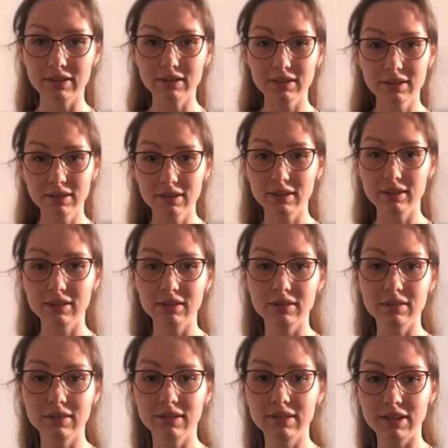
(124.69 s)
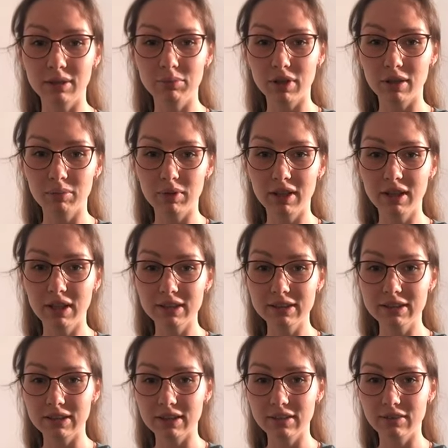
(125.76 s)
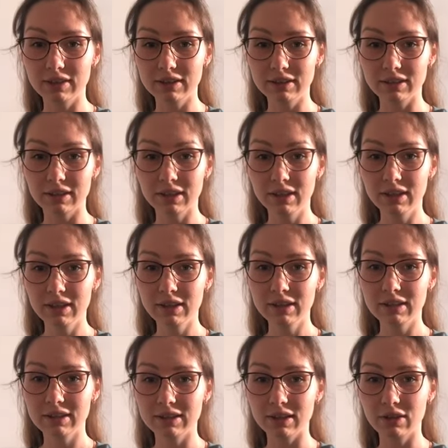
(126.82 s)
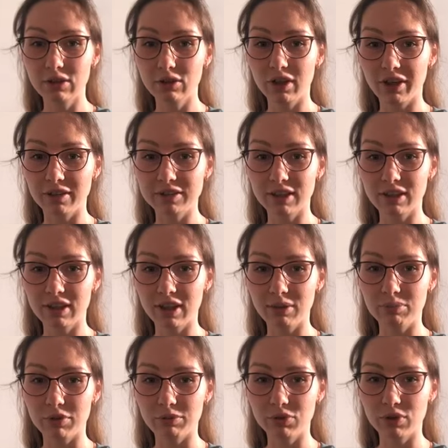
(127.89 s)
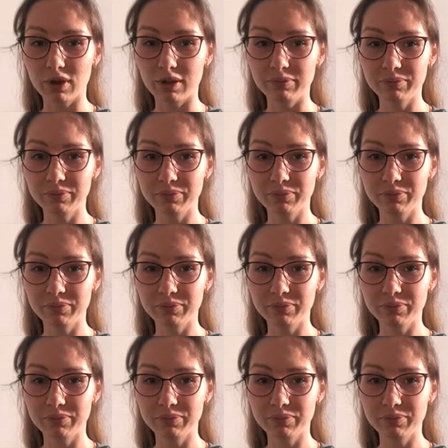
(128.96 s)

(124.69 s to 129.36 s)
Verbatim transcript: А, тема облигации. давайте закрепим, ура.